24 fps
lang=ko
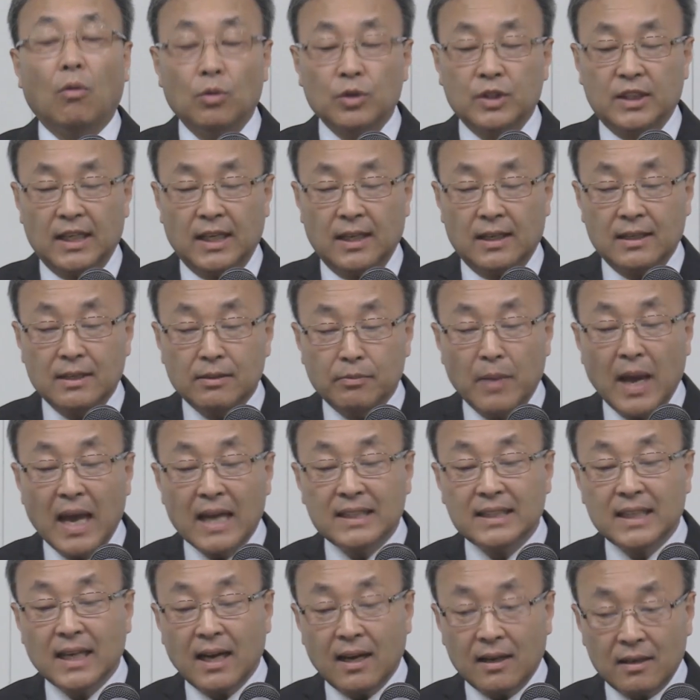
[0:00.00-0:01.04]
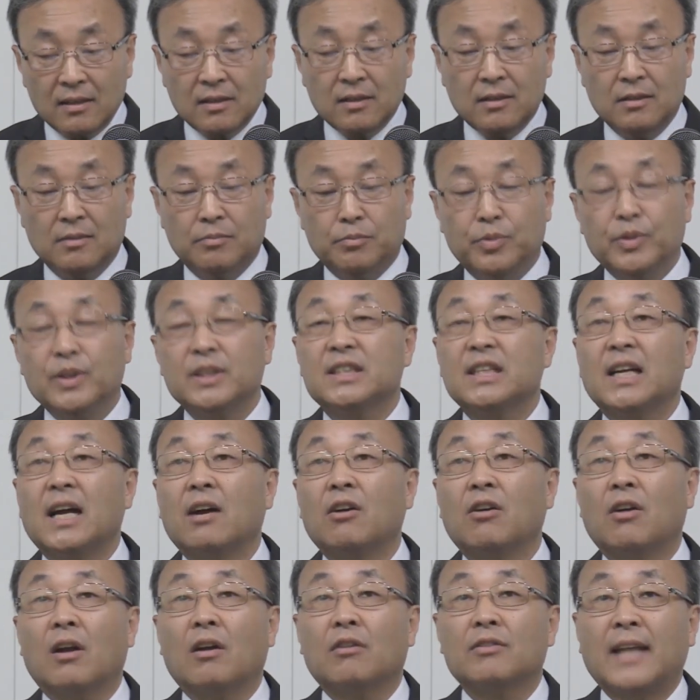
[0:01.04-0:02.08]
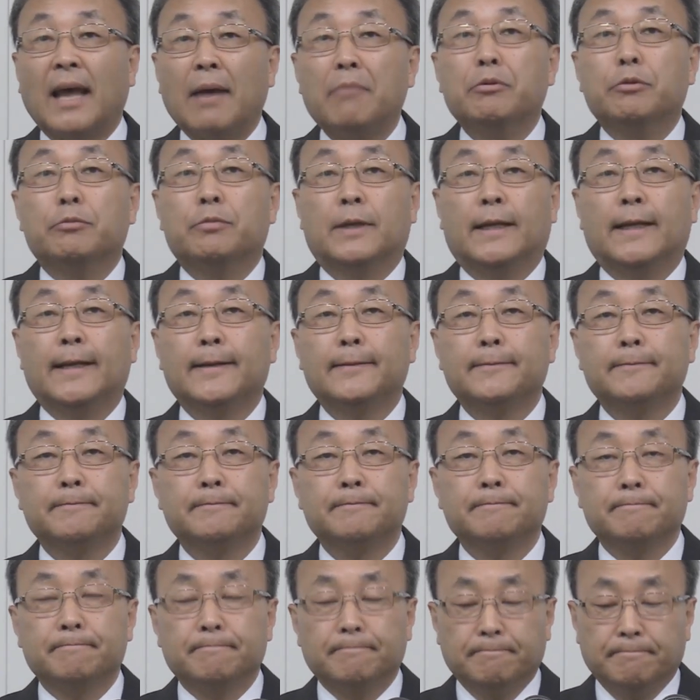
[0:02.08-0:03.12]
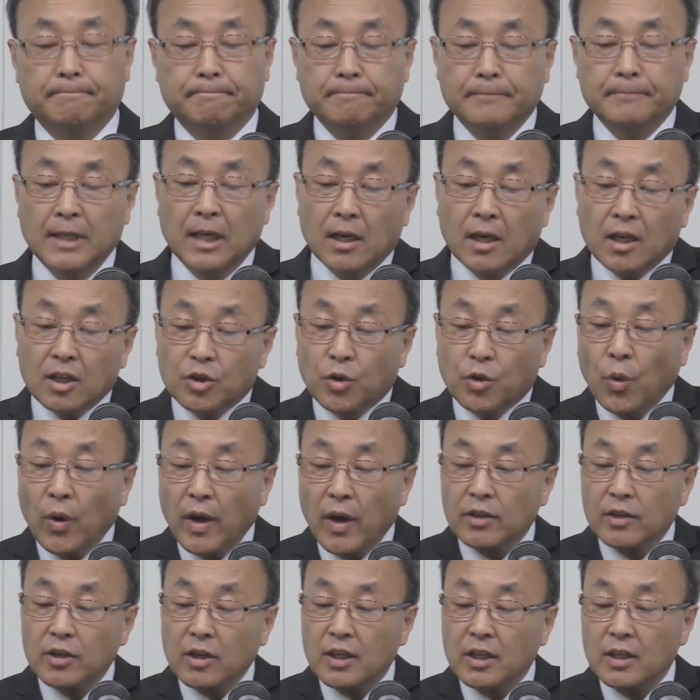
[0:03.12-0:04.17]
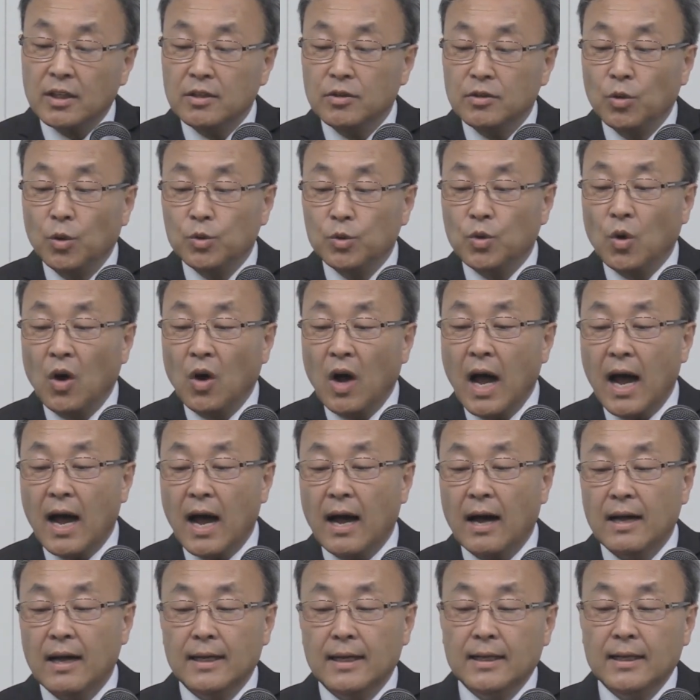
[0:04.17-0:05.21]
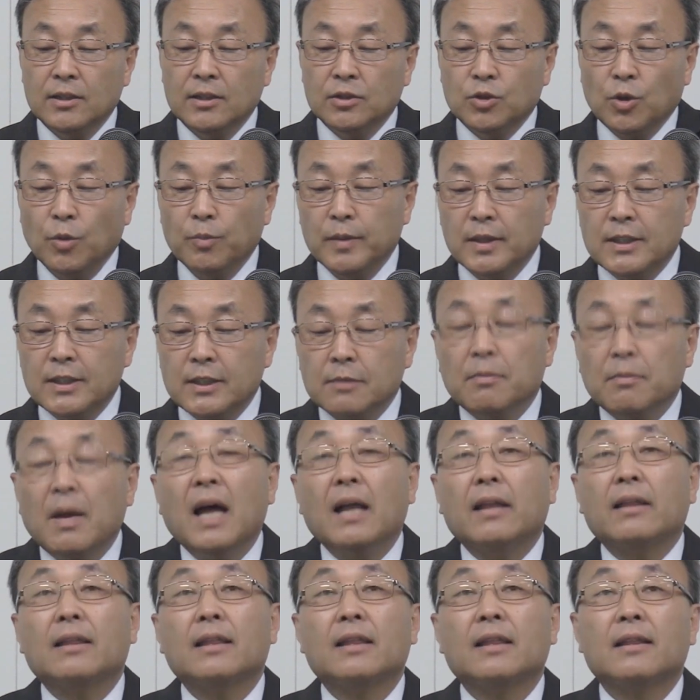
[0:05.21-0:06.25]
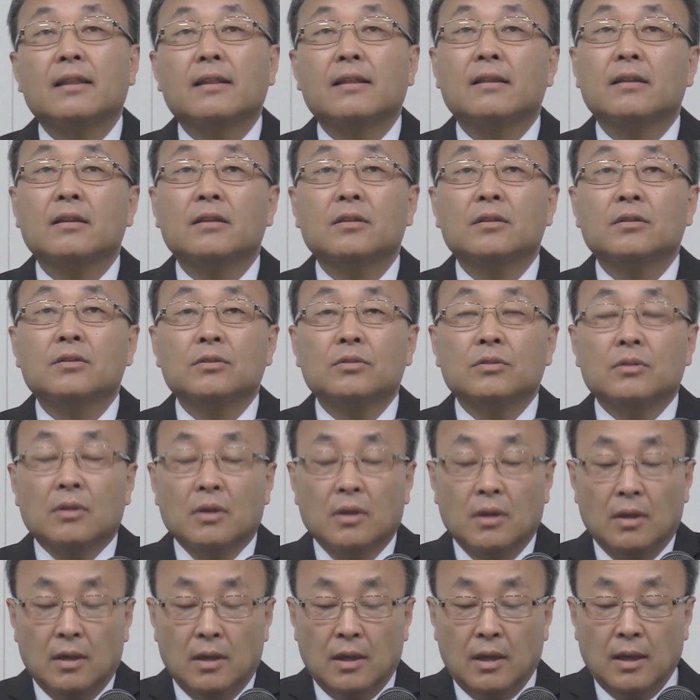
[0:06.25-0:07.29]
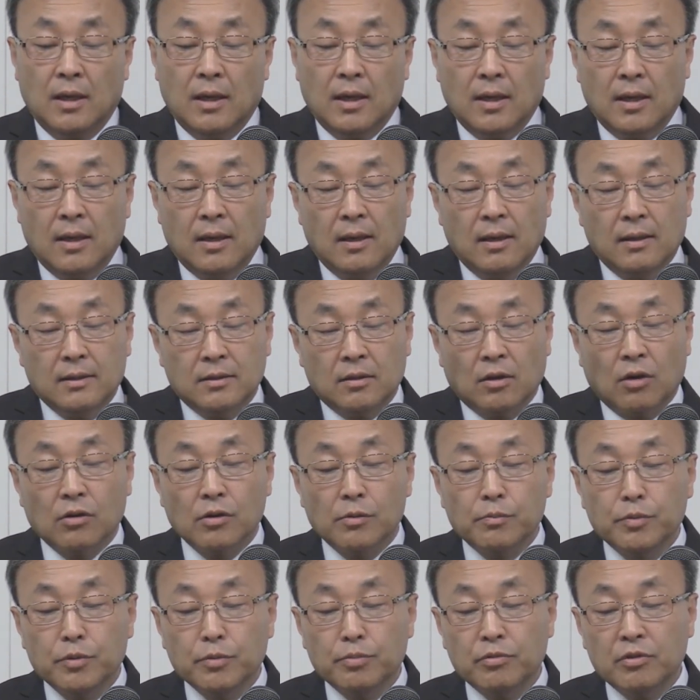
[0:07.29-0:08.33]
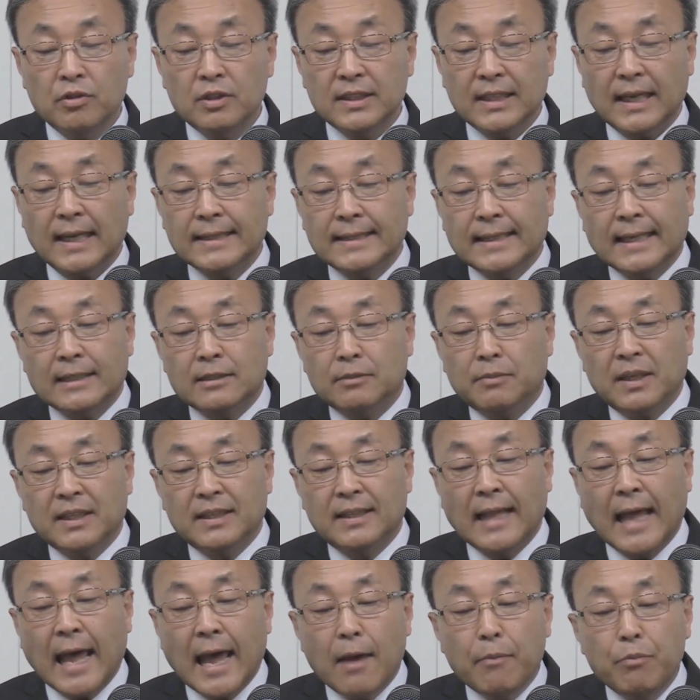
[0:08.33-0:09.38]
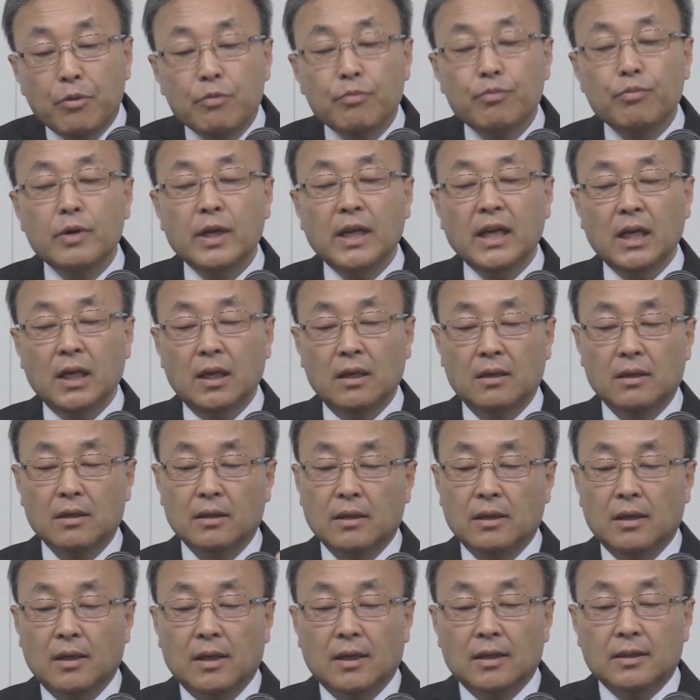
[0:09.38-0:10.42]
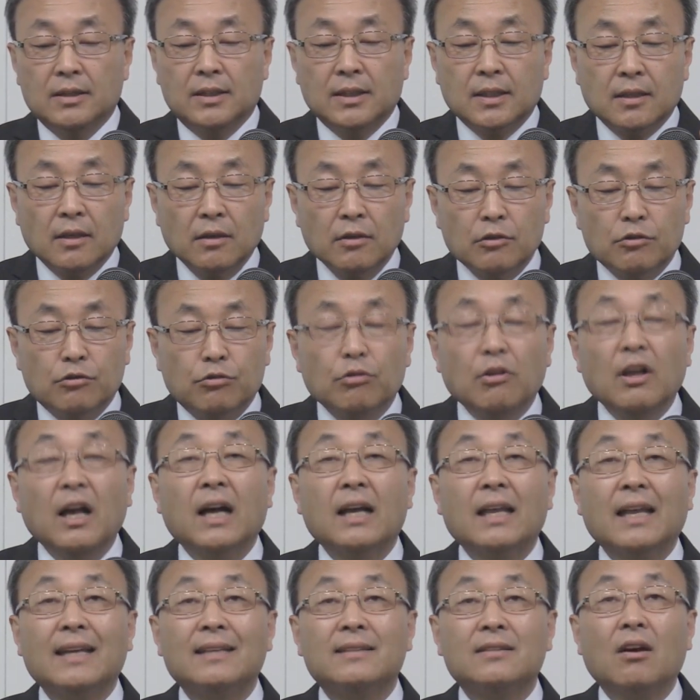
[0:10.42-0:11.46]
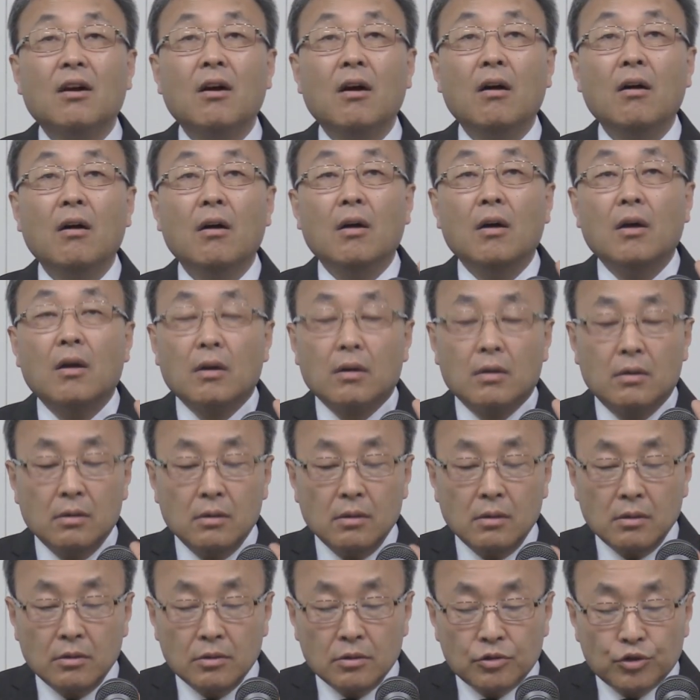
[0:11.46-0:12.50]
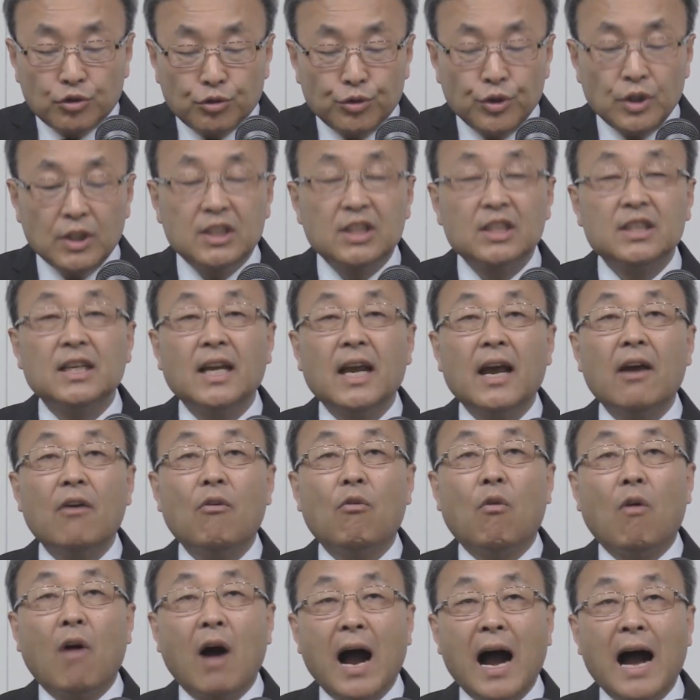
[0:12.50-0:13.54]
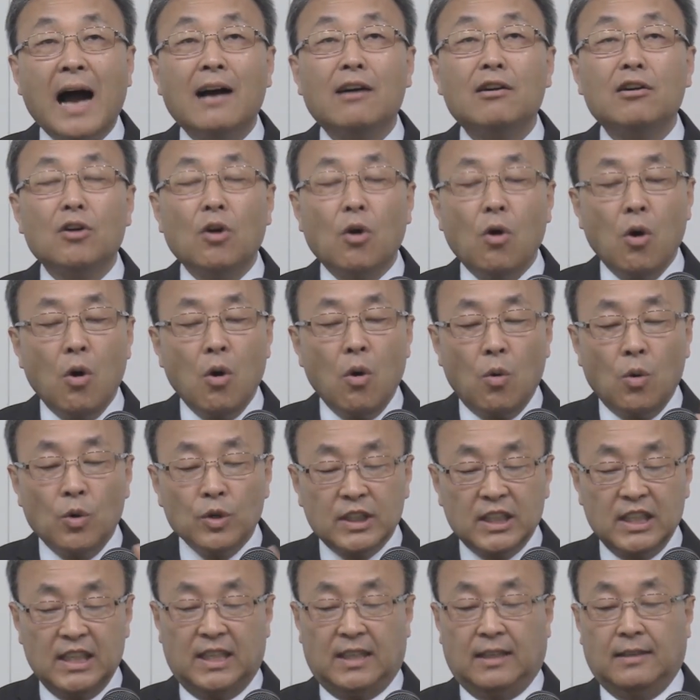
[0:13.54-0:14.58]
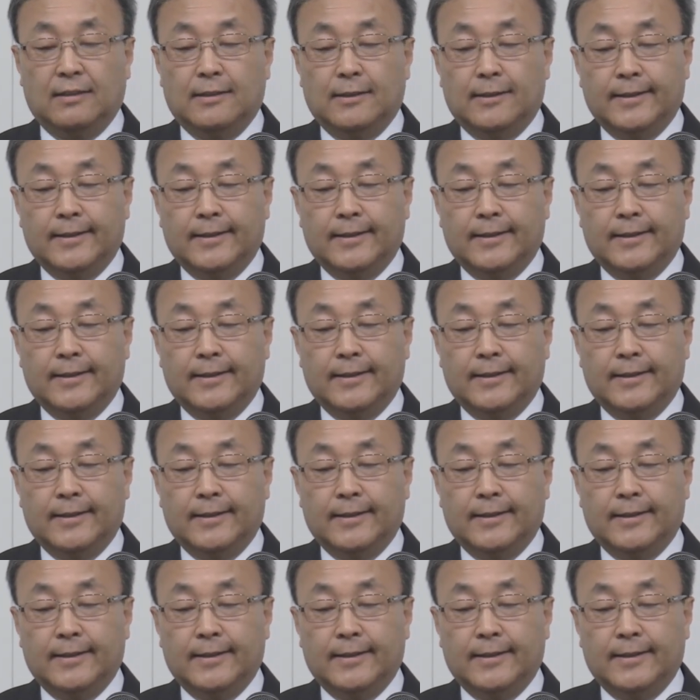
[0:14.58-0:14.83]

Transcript: 오실 그 메시아를 프리칭한 거라고 대부분이. 교회적인 요소가 좀 있지만 에, 예, 적은 부분을 차지하지만 대부분이 지금 구약에서 그 주이시의 왕으로 오시는